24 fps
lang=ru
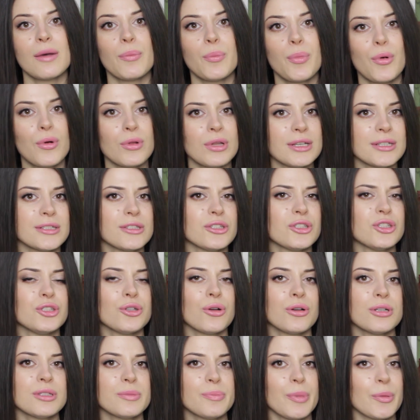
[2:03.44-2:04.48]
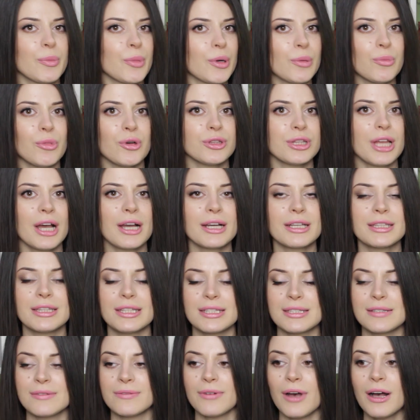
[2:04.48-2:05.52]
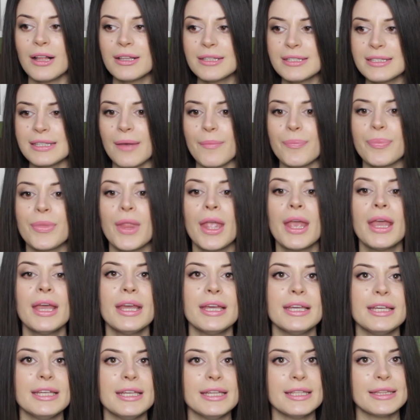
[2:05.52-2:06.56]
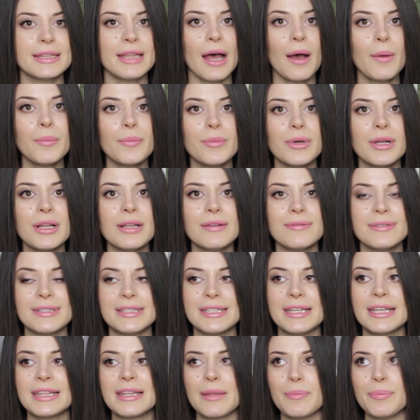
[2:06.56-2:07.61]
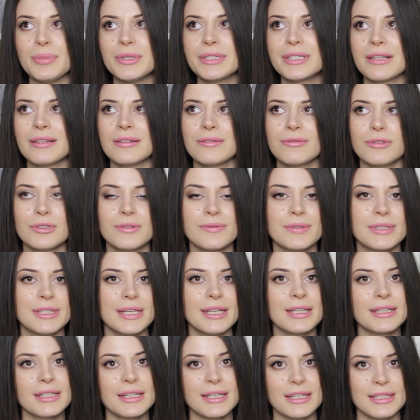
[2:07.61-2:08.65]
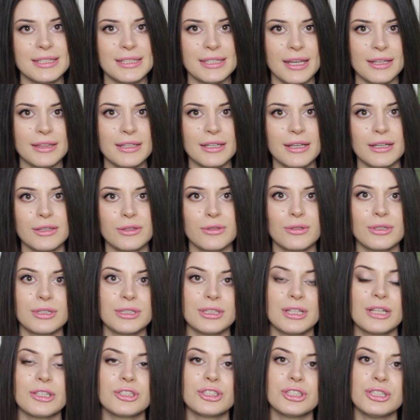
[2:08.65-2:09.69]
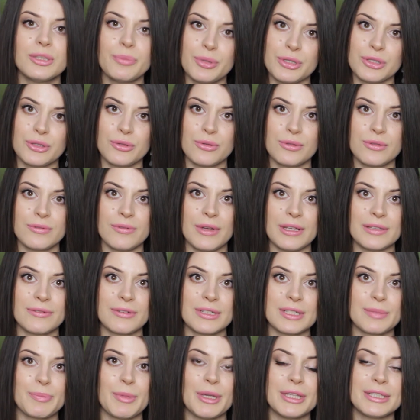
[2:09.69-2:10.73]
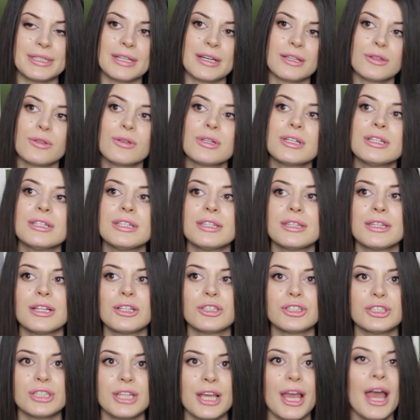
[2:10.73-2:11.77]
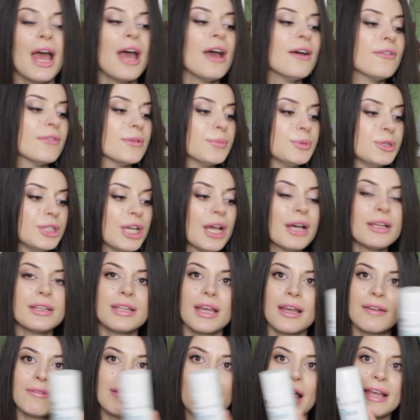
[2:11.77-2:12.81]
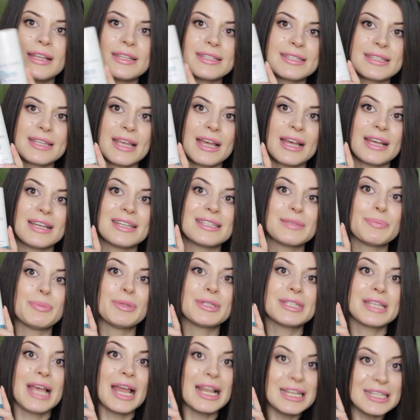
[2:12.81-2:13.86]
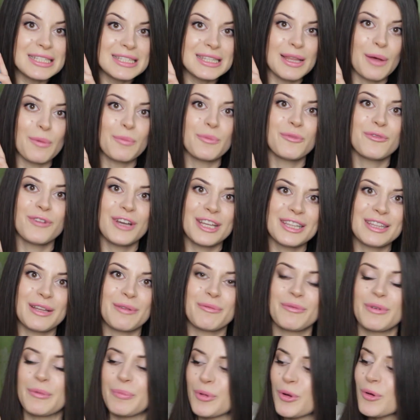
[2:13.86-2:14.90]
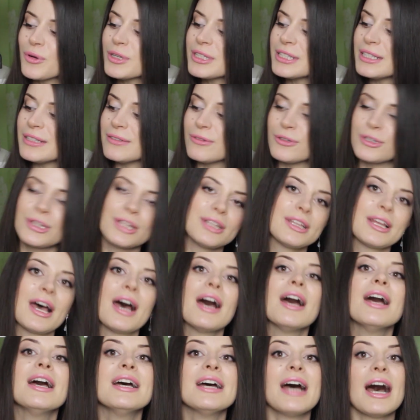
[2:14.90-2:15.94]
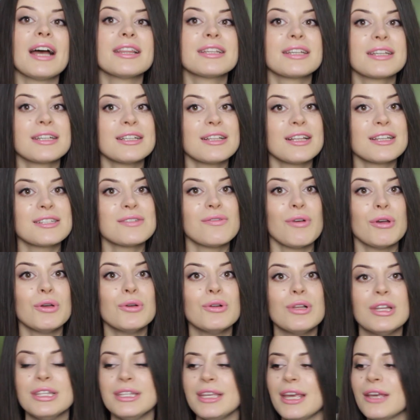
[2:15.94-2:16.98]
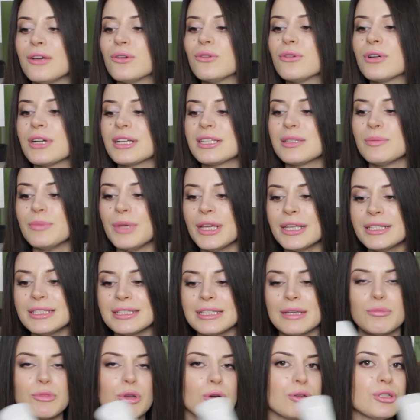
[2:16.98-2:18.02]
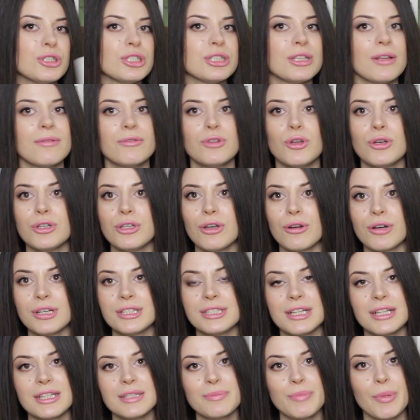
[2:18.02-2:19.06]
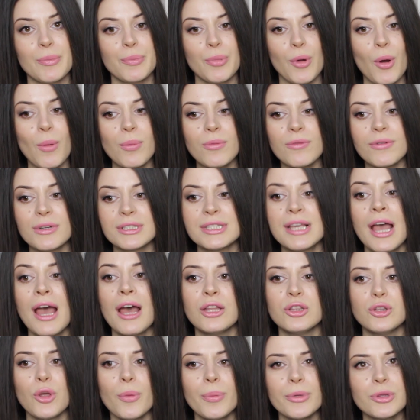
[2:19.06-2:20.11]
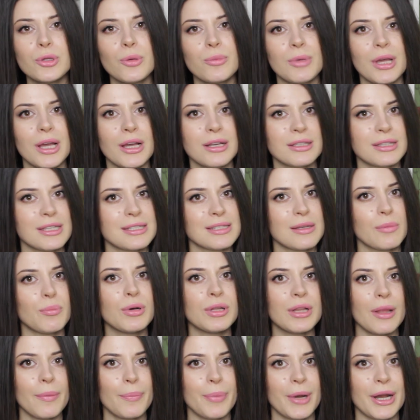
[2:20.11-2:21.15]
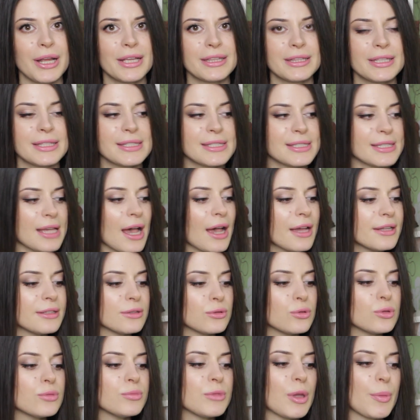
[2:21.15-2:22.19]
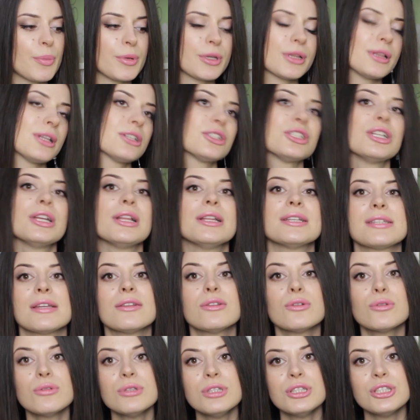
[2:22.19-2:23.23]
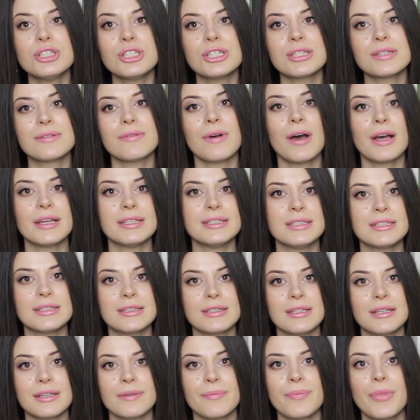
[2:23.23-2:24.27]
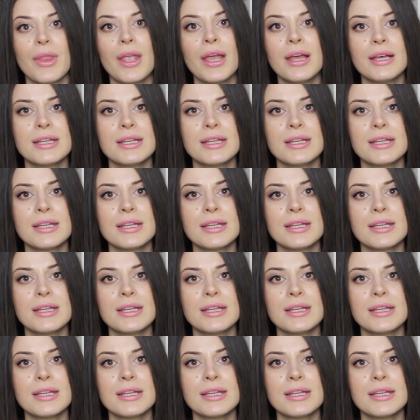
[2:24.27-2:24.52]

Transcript: назывался Paula's Choice, по-моему, он так и назывался. И там были все написаны вот все ингредиенты, которые должны присутствовать в косметике, которые не должны. Вообще она является специалистом в этом вопросе. И вот она открыла свою линейку косметики. Мне очень давно ее хотелось попробовать, но потом я как-то забыла про этот сайт. И тут мне предложили сотрудничество. Один э,